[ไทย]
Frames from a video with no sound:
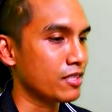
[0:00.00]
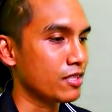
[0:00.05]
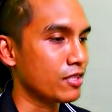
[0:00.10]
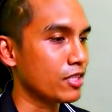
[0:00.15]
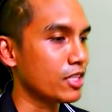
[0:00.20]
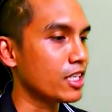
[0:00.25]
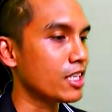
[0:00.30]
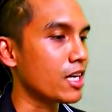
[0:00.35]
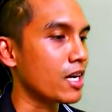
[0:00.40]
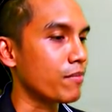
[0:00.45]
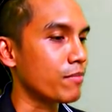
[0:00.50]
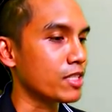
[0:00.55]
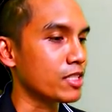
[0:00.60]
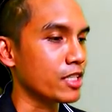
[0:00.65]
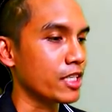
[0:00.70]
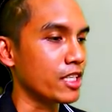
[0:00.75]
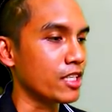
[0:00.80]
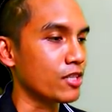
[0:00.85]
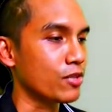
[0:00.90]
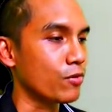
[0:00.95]
ก็ได้ทำมา
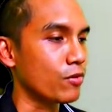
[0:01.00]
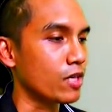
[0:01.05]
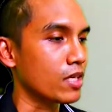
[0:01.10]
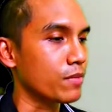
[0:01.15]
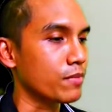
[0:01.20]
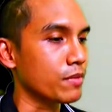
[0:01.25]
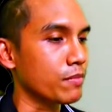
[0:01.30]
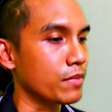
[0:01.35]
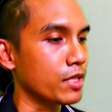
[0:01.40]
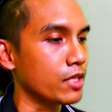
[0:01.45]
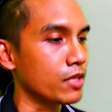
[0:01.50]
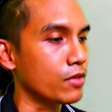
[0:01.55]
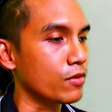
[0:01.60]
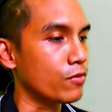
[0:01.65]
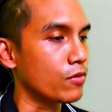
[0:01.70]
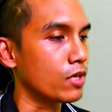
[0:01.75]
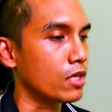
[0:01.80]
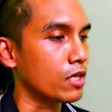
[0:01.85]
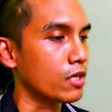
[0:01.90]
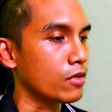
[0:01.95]
สี่ตัวมันมี
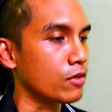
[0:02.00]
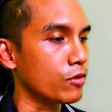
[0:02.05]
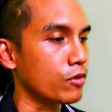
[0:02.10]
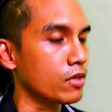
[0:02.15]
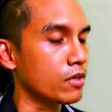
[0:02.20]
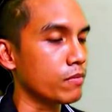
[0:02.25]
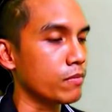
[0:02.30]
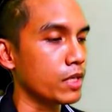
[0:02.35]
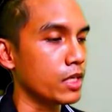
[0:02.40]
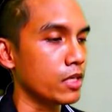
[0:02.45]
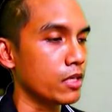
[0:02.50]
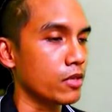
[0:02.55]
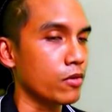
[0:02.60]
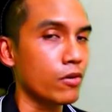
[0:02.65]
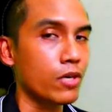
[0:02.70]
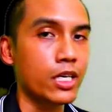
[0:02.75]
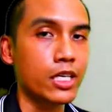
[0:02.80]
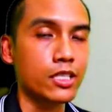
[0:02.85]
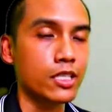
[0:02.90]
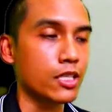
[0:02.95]
ตัวกรุดมีน
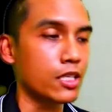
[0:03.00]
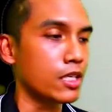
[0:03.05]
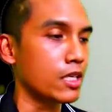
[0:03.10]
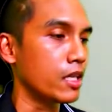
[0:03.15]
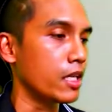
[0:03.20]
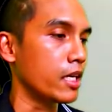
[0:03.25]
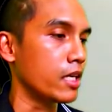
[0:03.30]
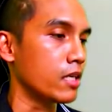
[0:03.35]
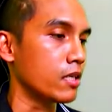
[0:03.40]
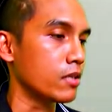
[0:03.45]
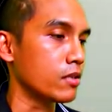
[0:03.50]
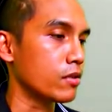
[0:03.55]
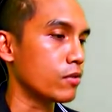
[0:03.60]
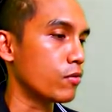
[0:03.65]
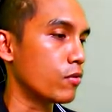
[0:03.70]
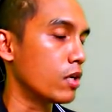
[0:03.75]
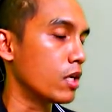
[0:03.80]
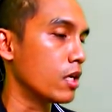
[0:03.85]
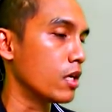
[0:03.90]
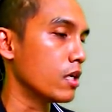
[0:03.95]
กขัสดีลิง
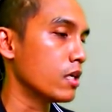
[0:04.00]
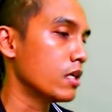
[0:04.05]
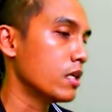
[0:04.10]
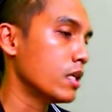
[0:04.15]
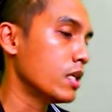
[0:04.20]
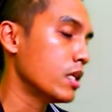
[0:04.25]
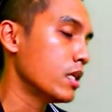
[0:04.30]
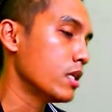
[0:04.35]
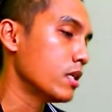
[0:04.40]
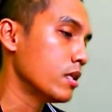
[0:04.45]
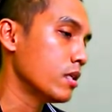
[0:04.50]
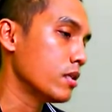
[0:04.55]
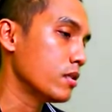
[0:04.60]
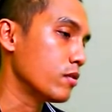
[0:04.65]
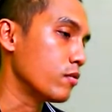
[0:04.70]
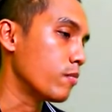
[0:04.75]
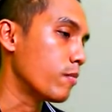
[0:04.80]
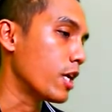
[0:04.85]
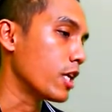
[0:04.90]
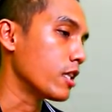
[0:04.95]
ตัว
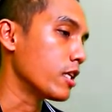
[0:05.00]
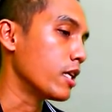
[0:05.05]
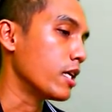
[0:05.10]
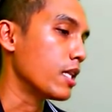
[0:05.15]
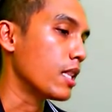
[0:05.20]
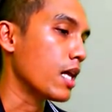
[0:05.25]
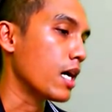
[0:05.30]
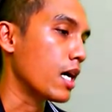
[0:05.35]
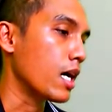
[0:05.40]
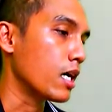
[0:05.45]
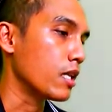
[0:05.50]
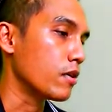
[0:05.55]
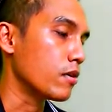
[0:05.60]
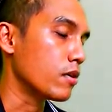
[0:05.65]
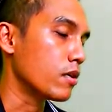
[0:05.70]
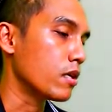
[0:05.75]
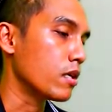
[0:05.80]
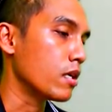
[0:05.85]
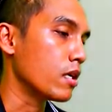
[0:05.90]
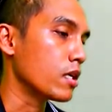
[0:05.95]
สุบันเหลา แล้
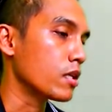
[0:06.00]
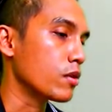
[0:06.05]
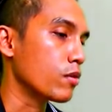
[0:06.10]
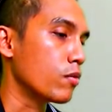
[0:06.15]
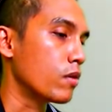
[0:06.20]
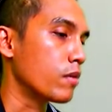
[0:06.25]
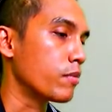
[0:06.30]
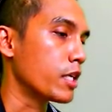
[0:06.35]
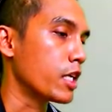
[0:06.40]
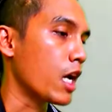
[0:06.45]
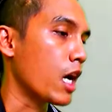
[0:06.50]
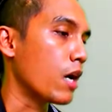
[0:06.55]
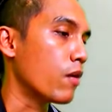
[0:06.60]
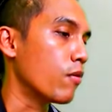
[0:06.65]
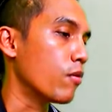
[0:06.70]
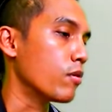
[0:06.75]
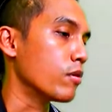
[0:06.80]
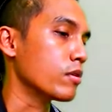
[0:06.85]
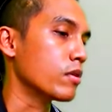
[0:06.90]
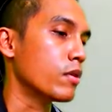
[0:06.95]
วก็ตัวพญา
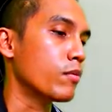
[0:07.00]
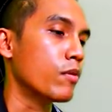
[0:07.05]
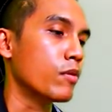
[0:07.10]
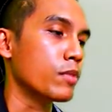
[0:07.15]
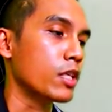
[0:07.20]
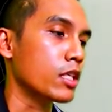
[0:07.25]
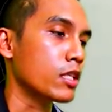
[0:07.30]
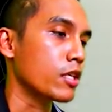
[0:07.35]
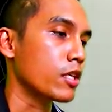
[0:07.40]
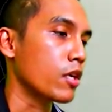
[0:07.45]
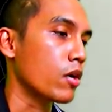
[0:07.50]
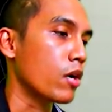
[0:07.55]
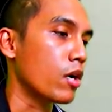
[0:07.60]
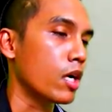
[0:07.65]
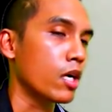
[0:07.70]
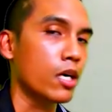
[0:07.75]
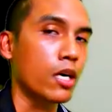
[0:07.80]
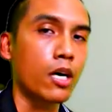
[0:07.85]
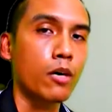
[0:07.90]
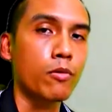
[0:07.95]
หงเดี๋ยวผมจะทยอ
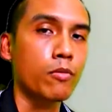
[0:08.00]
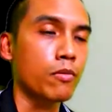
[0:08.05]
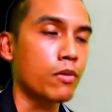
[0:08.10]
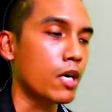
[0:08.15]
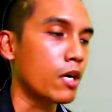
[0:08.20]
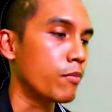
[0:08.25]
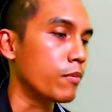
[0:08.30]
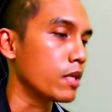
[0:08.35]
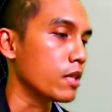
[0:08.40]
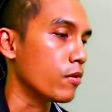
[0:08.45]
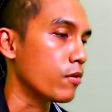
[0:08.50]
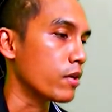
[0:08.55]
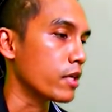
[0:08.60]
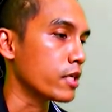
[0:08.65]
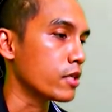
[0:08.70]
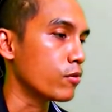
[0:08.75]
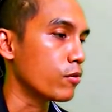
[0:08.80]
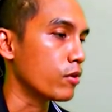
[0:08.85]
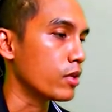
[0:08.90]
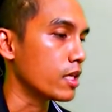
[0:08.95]
ยเอาเอามาลง
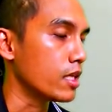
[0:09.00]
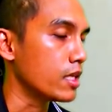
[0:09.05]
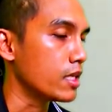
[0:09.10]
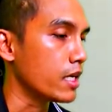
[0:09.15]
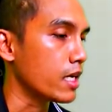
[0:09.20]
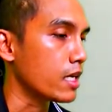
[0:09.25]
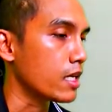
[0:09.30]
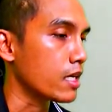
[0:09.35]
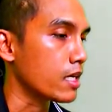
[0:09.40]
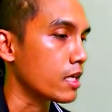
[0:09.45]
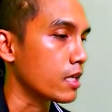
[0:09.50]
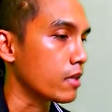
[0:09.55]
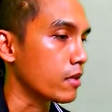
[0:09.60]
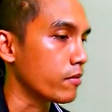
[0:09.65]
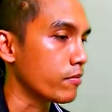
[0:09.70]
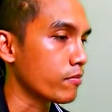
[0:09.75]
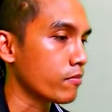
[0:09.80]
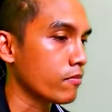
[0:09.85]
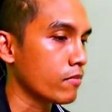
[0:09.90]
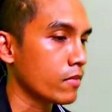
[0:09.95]
ให้ดูเรื่อย ๆ แล้วกัน
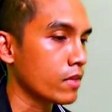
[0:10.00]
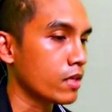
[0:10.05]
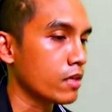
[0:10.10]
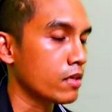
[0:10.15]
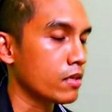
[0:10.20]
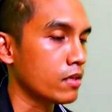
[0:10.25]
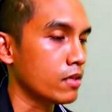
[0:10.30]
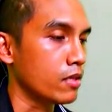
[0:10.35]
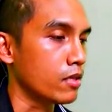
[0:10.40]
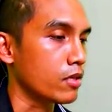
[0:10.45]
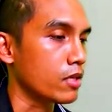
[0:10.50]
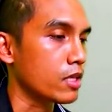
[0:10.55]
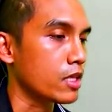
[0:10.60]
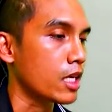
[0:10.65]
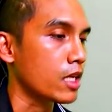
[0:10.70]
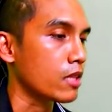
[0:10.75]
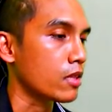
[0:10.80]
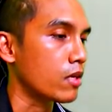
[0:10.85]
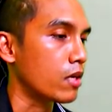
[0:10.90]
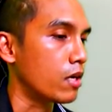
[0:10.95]
เดี๋ยวก็
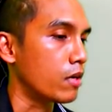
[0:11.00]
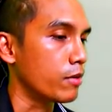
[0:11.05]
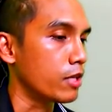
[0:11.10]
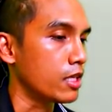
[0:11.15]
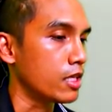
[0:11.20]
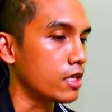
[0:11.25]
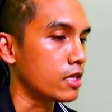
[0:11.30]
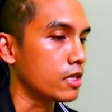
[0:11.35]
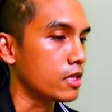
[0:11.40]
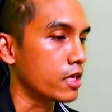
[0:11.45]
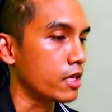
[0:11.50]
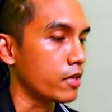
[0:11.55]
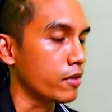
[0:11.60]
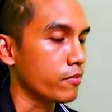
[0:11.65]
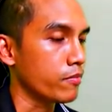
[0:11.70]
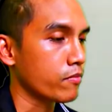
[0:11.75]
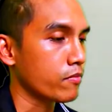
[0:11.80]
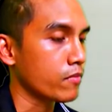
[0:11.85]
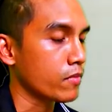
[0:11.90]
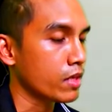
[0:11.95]
ตัดต่อไปเรื่อ
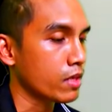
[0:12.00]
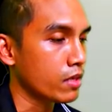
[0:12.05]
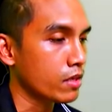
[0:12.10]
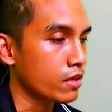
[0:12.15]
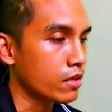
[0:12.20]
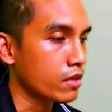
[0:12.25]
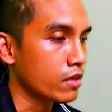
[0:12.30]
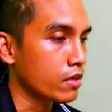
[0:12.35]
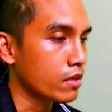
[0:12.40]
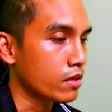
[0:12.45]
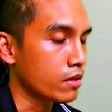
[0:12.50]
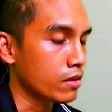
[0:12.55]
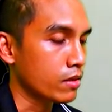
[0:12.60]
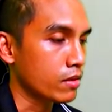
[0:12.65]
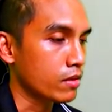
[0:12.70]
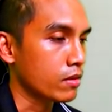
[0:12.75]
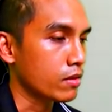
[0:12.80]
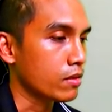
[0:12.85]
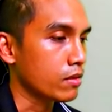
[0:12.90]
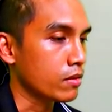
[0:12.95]

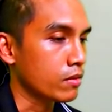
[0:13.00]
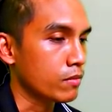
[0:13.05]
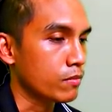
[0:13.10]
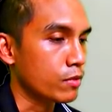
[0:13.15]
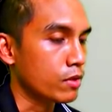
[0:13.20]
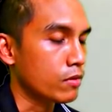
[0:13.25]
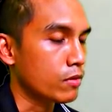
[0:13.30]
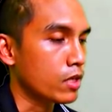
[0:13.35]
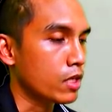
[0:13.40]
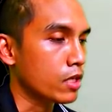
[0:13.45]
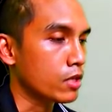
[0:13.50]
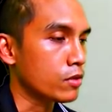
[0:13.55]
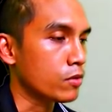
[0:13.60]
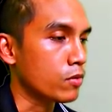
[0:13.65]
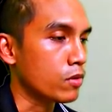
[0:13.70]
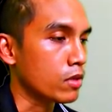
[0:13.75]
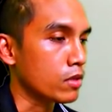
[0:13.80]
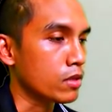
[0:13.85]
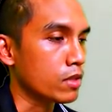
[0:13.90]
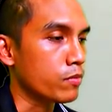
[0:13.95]
ยๆเพราะว่า
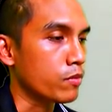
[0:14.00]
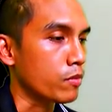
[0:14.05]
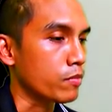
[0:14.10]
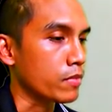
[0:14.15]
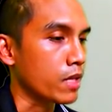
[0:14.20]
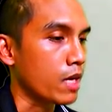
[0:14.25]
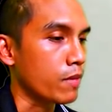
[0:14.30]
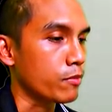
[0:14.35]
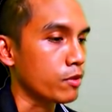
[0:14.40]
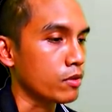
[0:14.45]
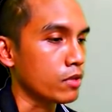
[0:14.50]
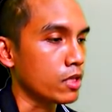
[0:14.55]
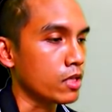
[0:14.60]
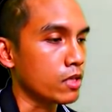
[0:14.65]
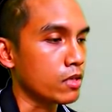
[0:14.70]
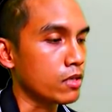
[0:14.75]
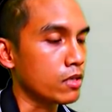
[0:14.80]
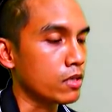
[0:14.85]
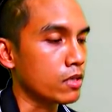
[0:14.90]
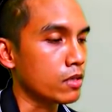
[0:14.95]
ช่วงที่ผมทำอยู่นี่
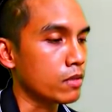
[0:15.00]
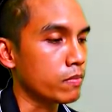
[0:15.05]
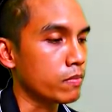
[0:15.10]
ก็